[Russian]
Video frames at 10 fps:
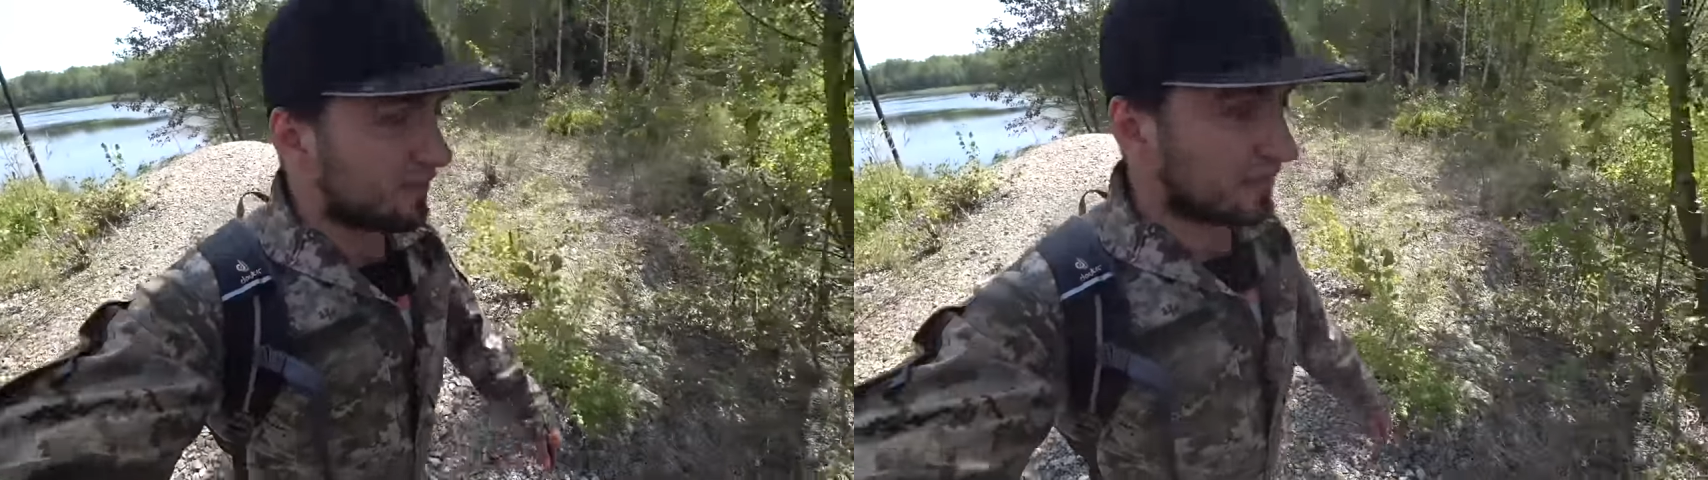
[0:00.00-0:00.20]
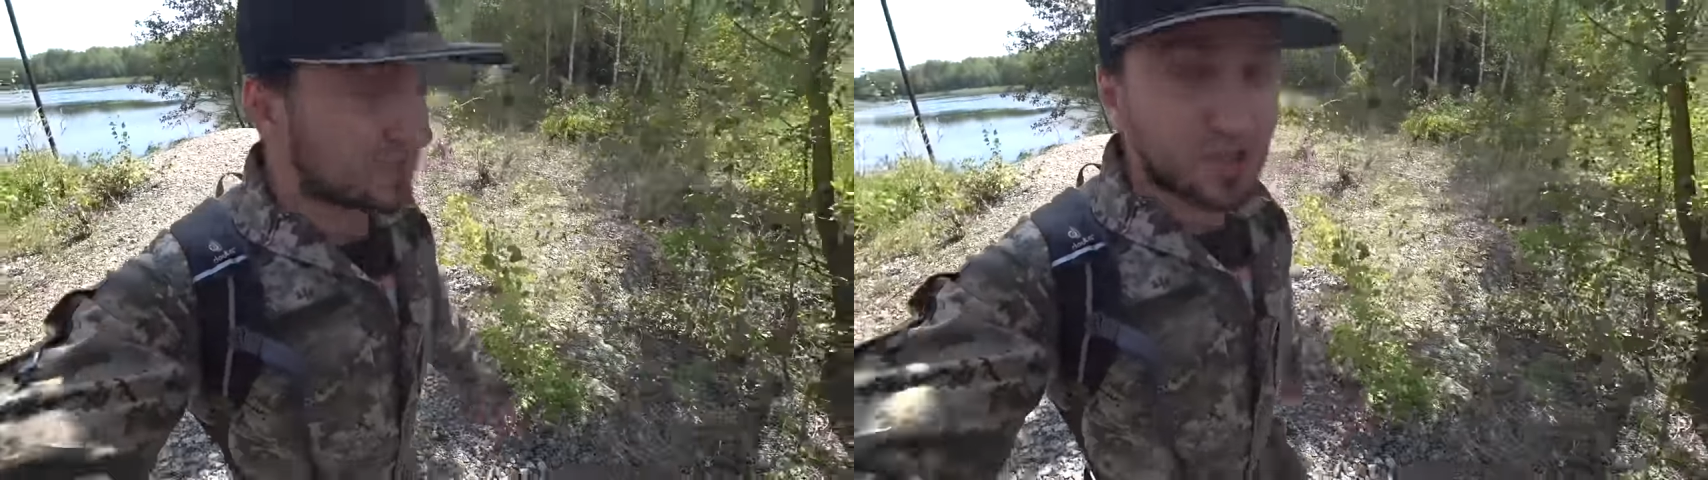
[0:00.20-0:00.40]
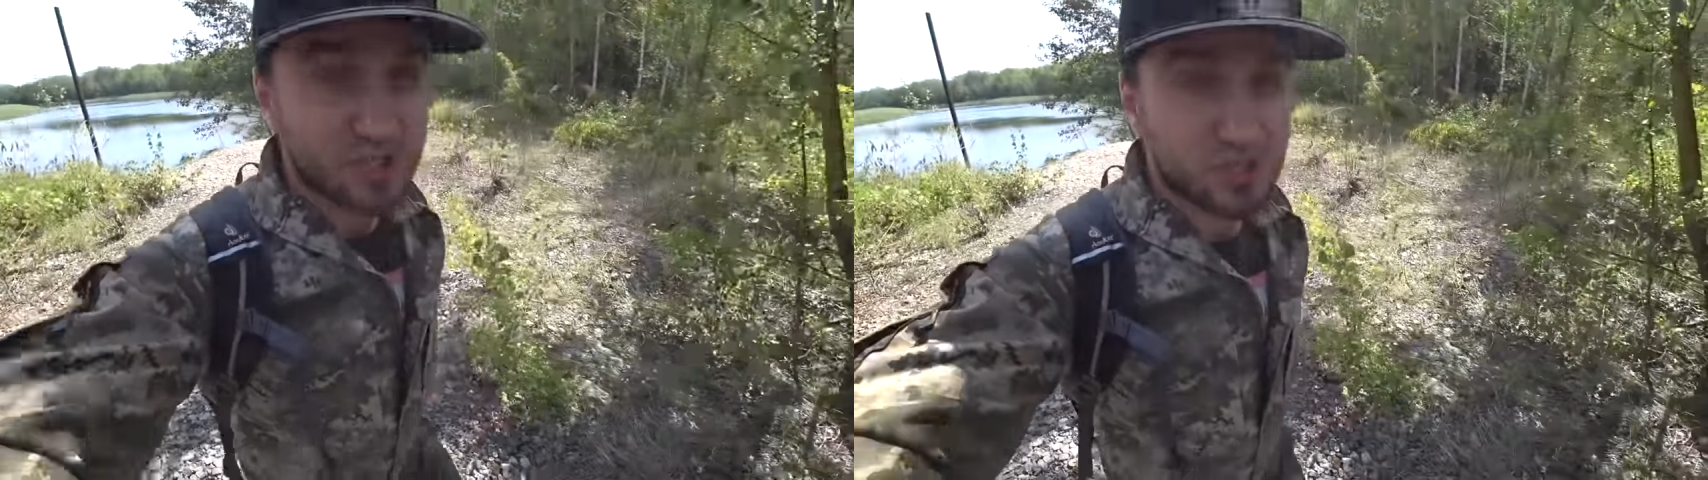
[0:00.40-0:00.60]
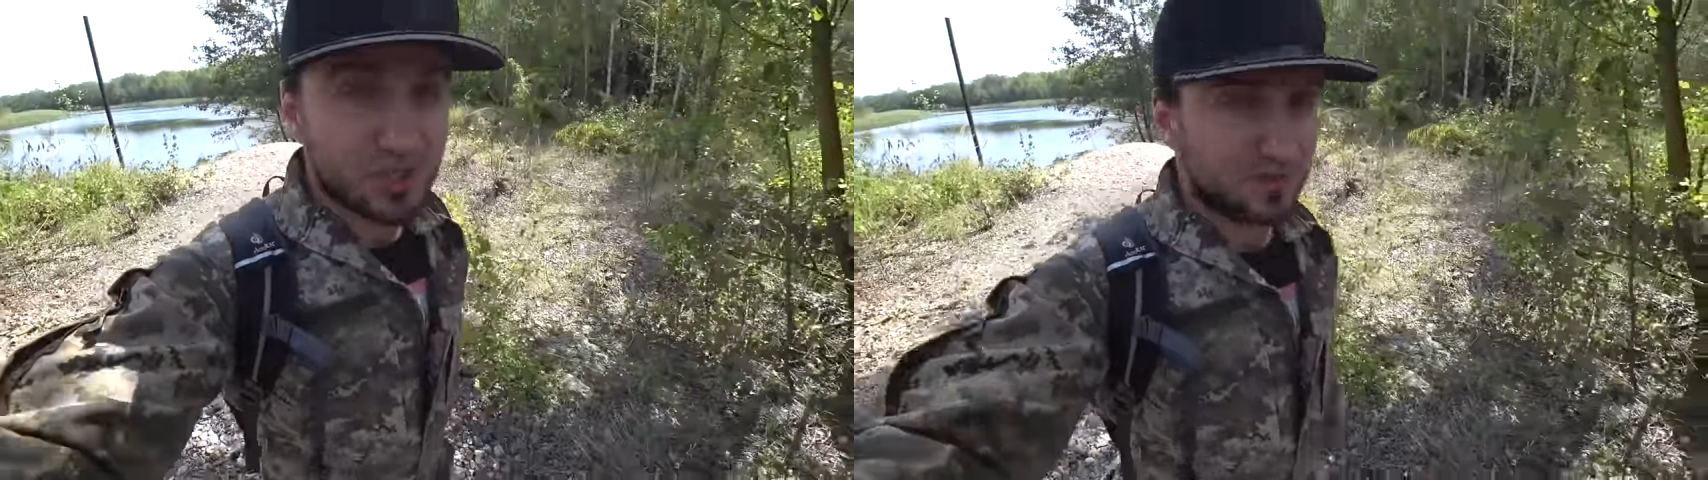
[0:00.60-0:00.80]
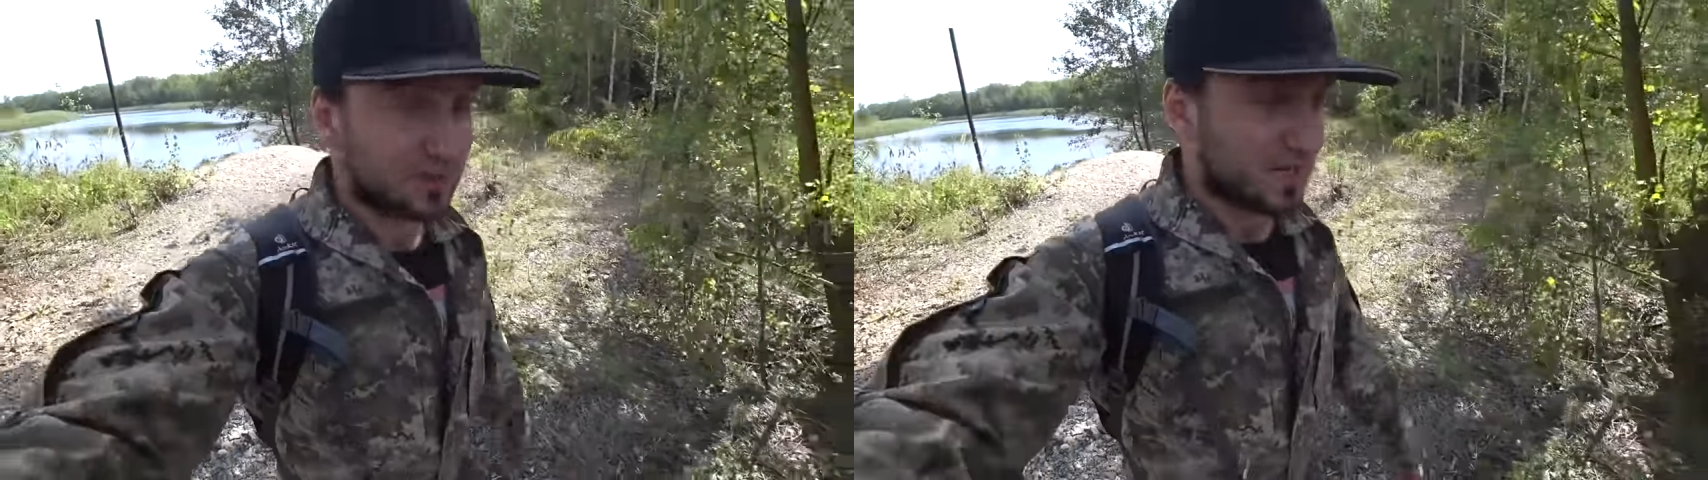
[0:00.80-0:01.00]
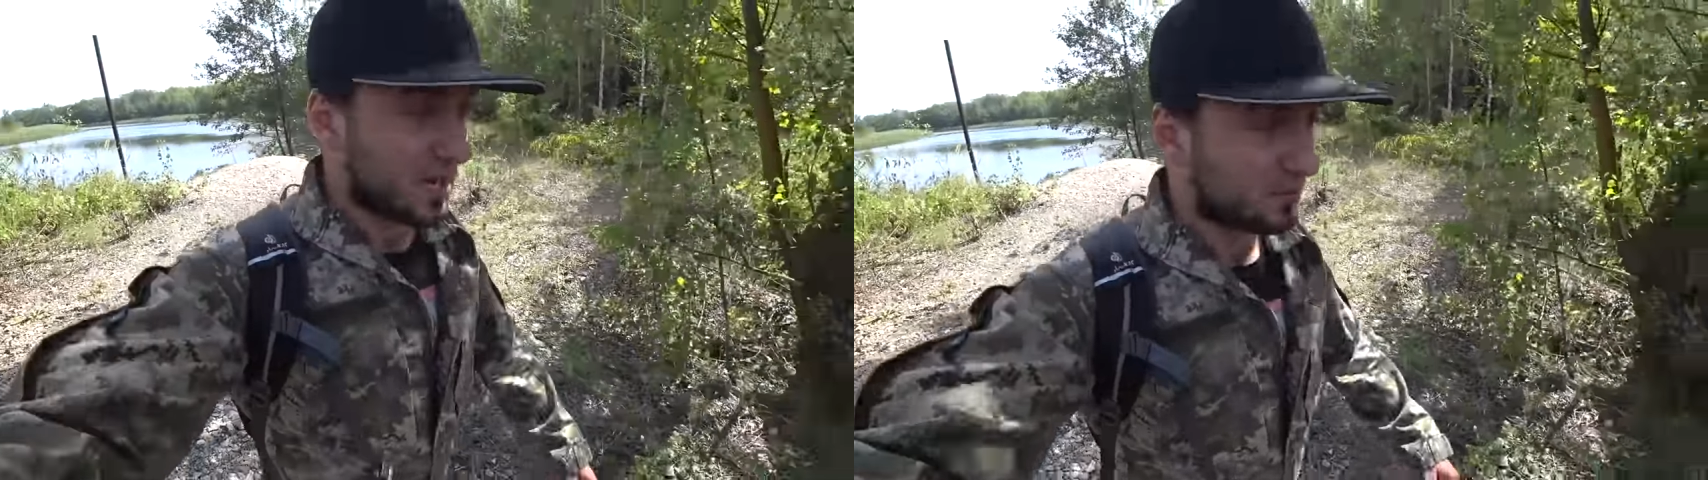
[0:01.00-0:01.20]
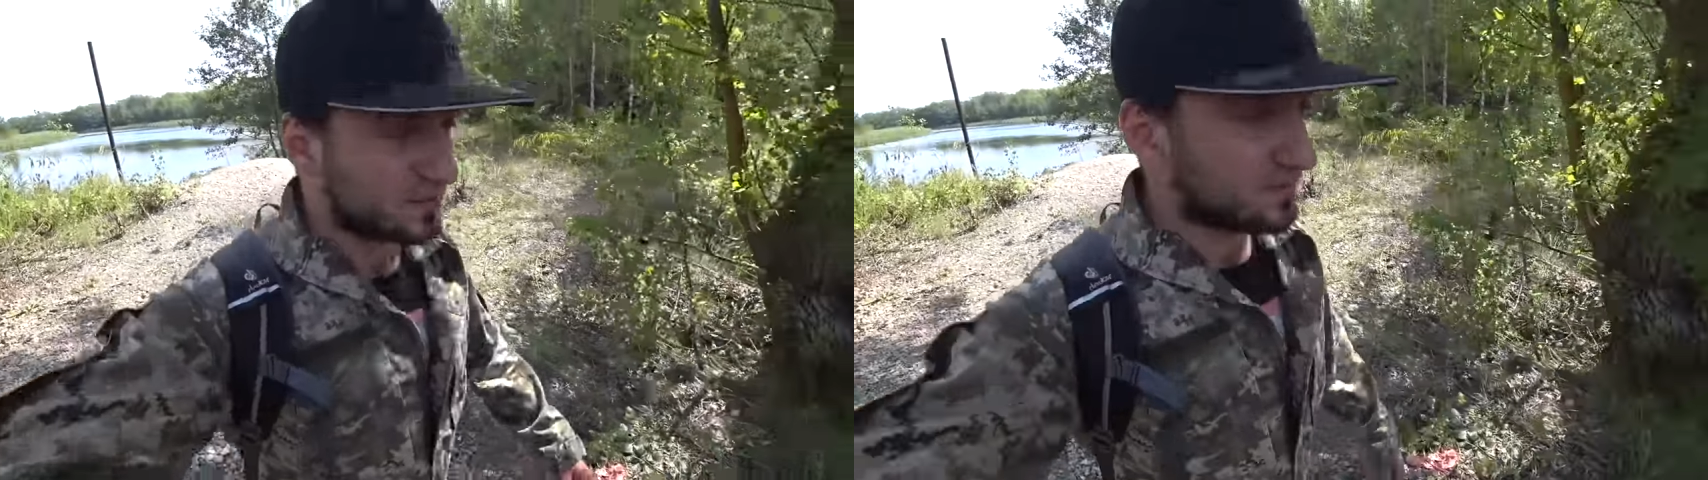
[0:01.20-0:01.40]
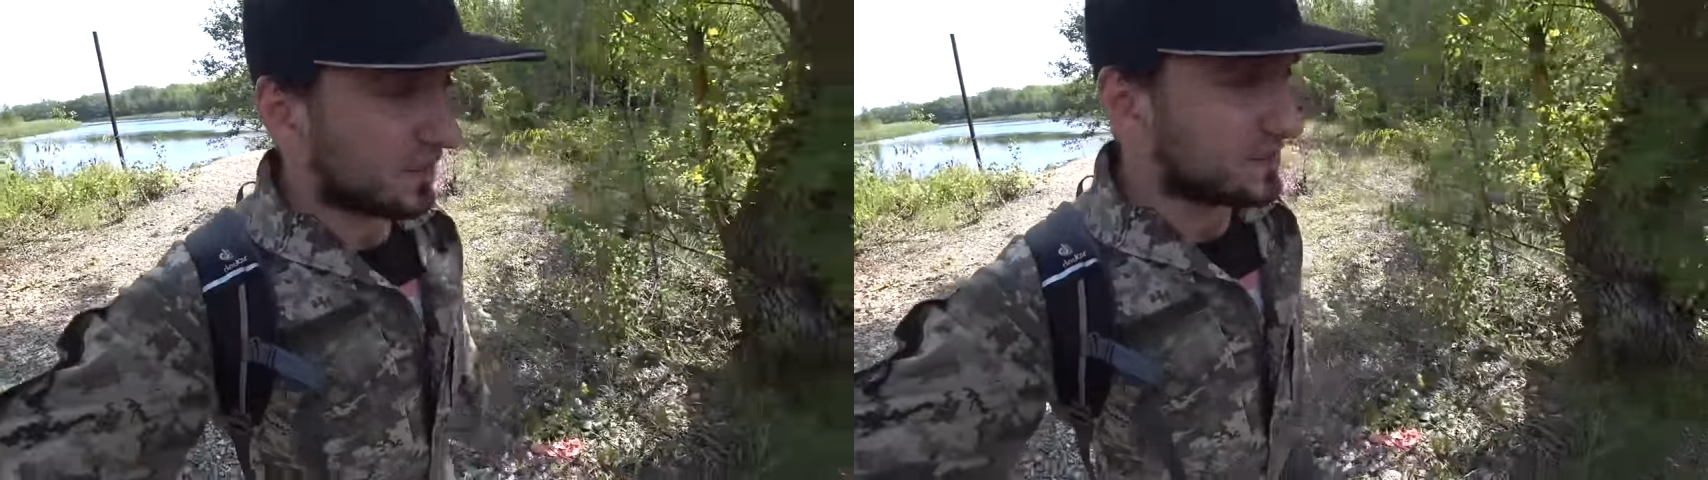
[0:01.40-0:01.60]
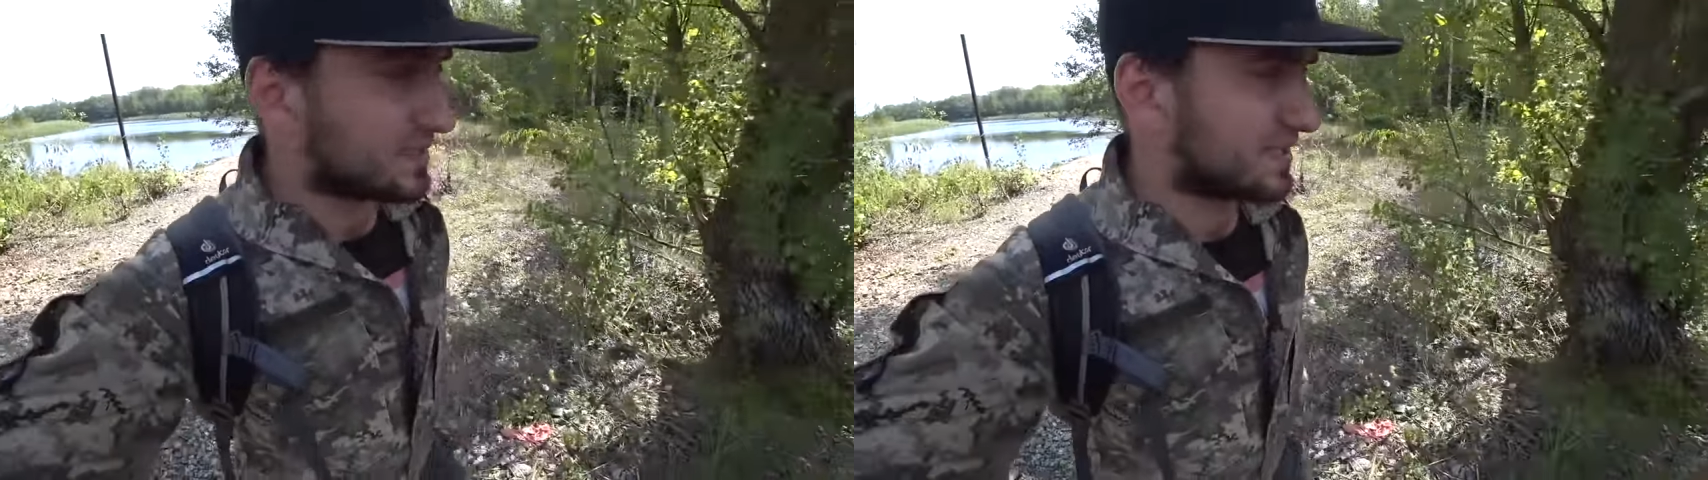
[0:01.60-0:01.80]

Влад только что говорил, как он называется,